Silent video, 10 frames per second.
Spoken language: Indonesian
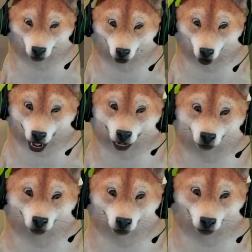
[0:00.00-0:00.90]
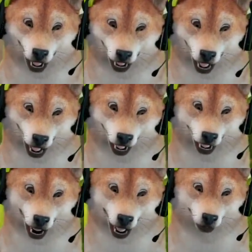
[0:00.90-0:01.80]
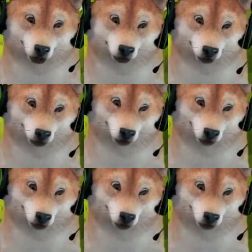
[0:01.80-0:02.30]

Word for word: Darah darah saya tuh kalau